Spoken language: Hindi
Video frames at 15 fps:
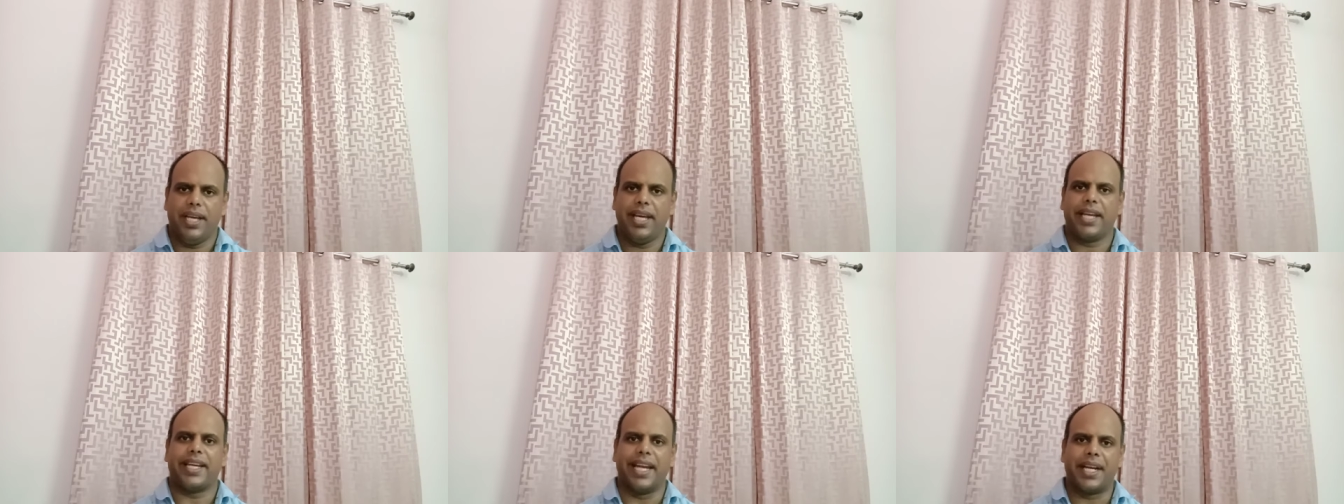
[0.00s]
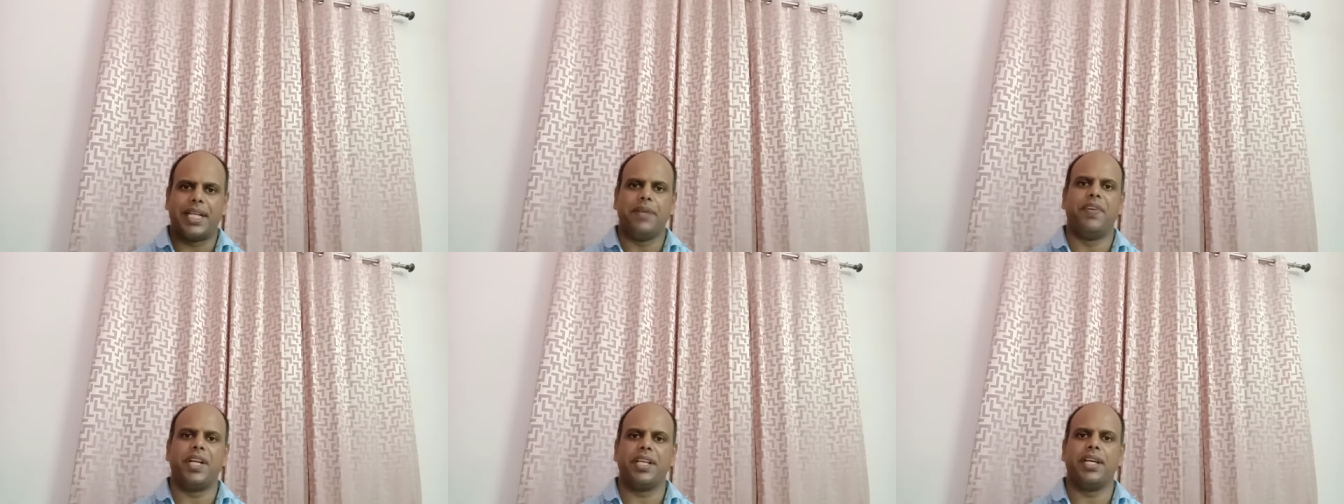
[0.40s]
एक
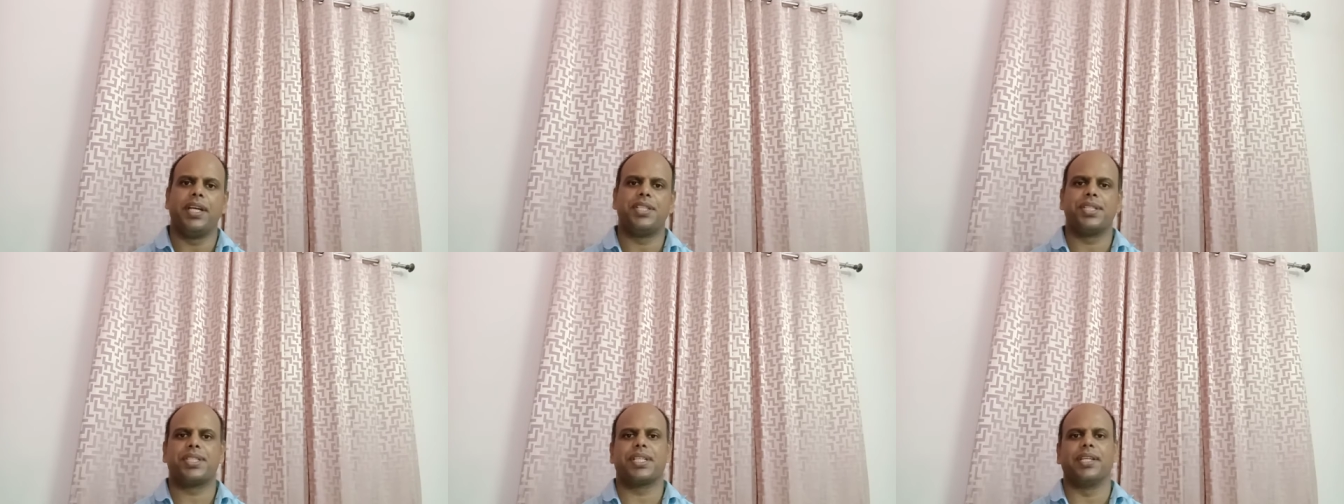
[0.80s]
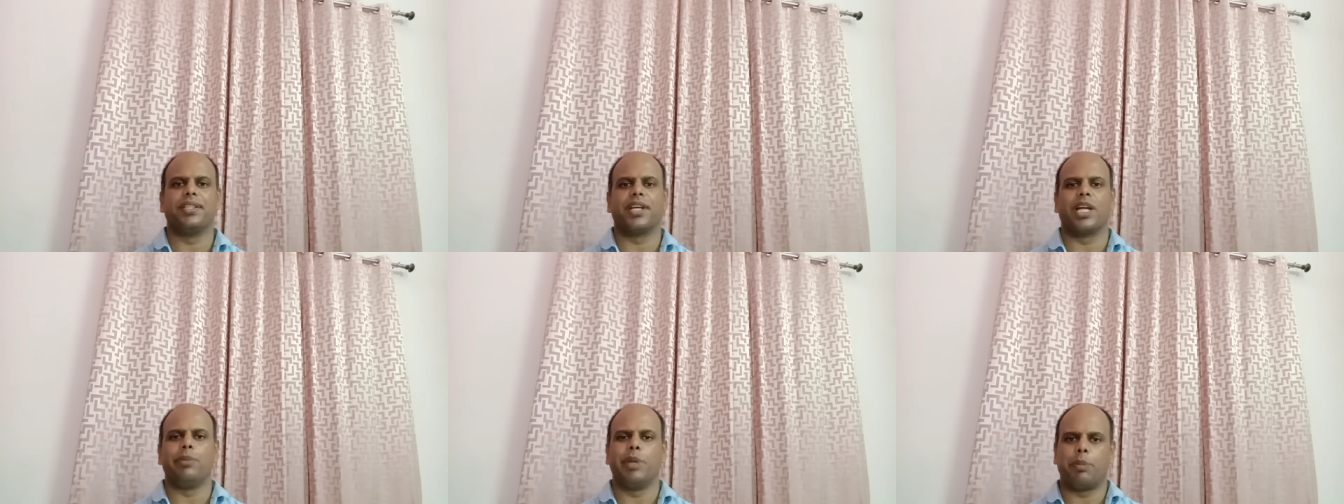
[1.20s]
एक्टिविटी है जिसके
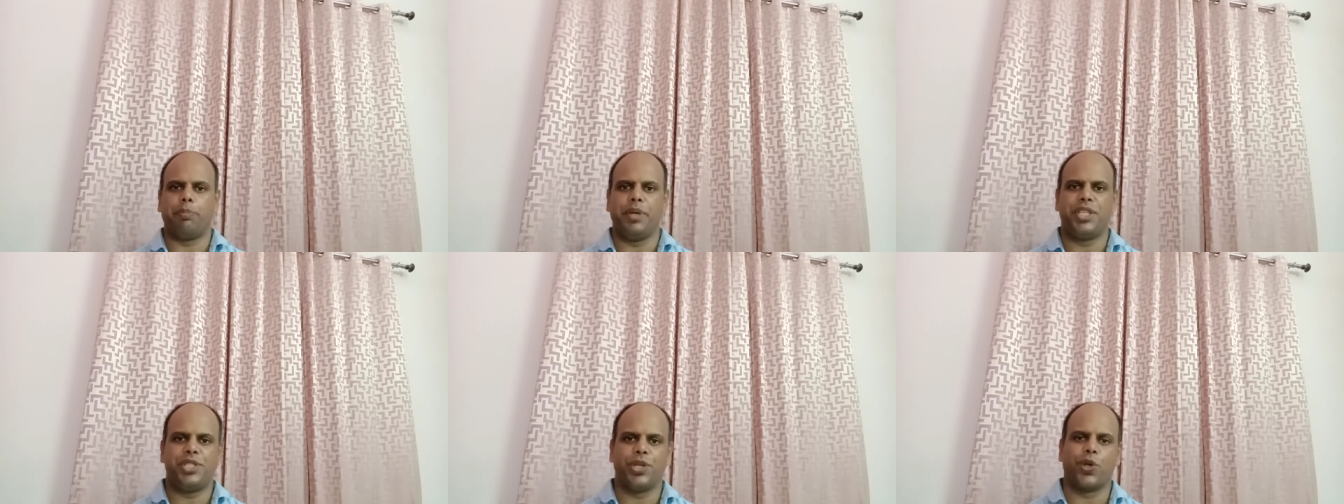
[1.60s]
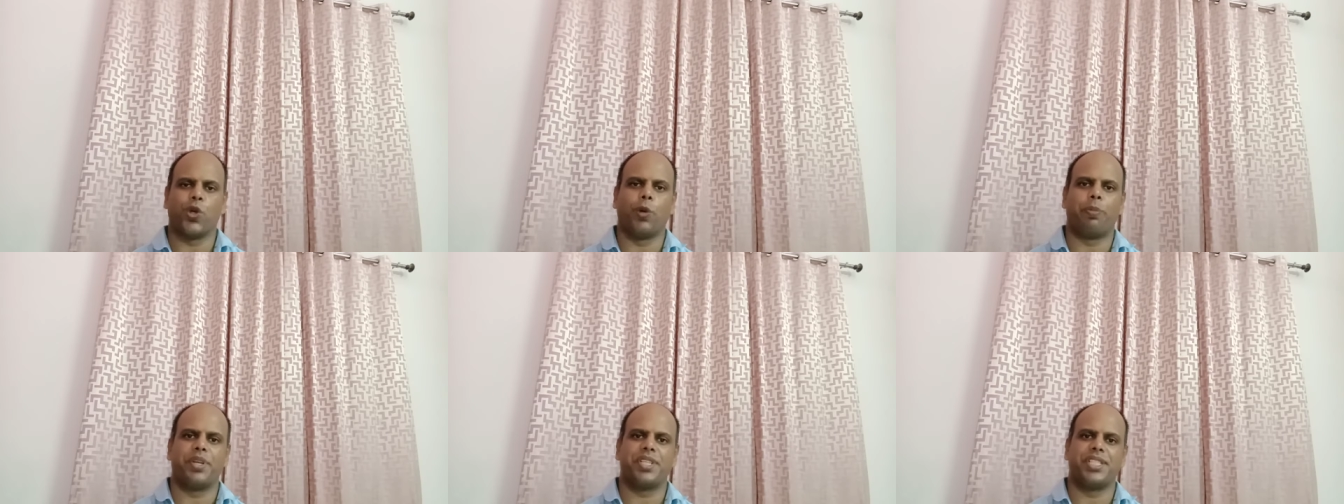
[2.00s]
अंदर हम एक पिक्चर
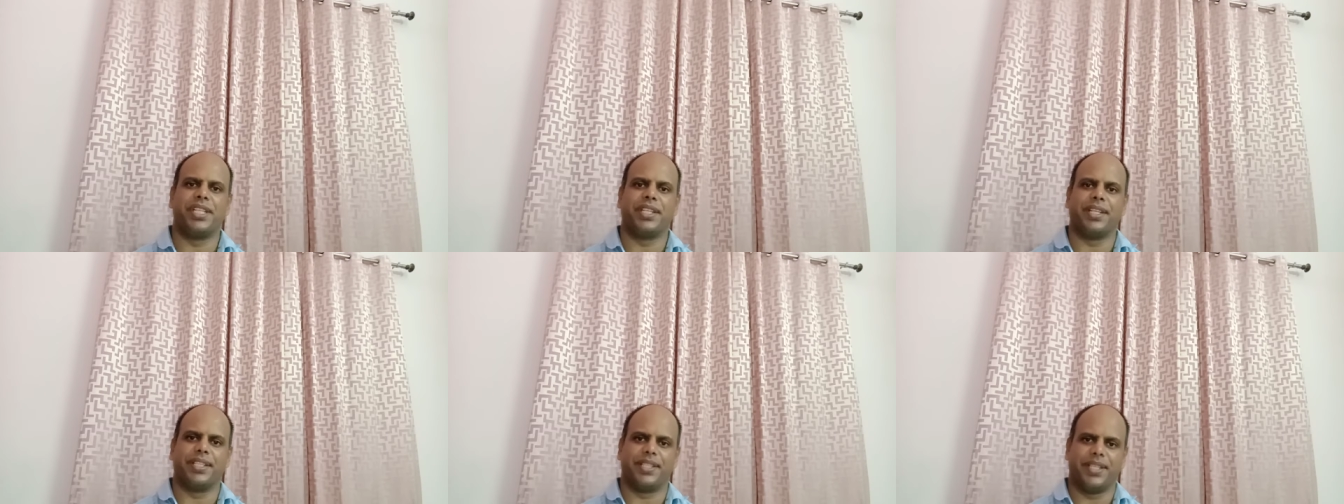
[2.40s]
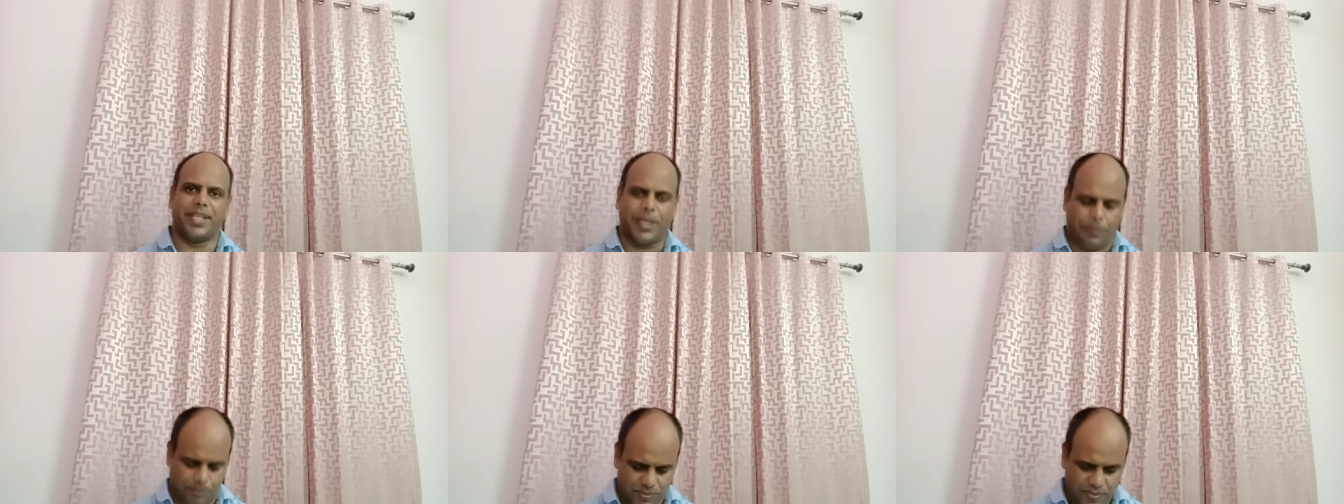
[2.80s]
को प्रेजेंट करते
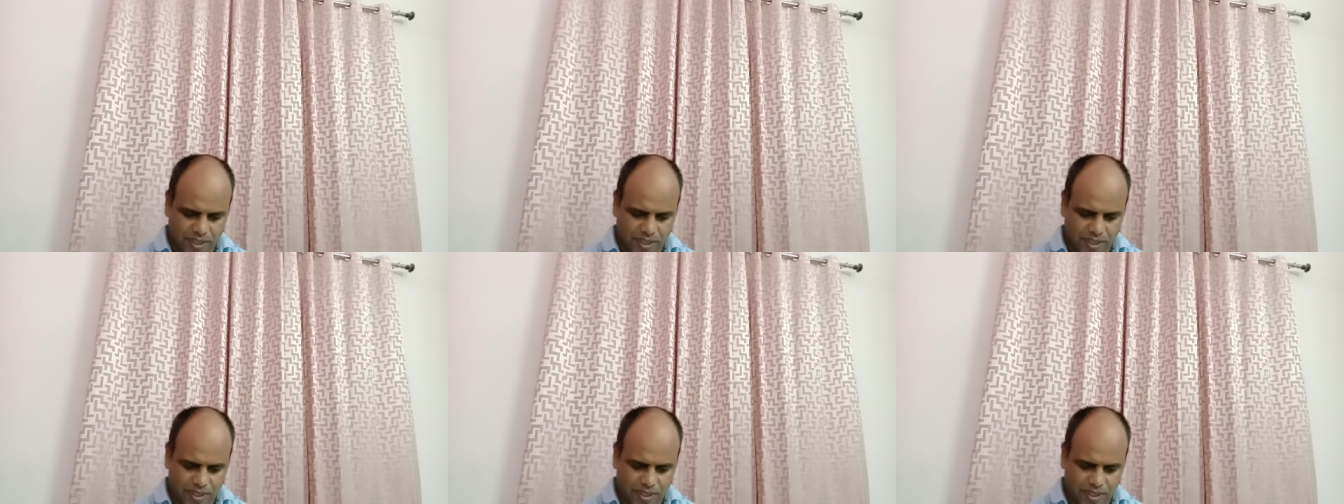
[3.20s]
हैं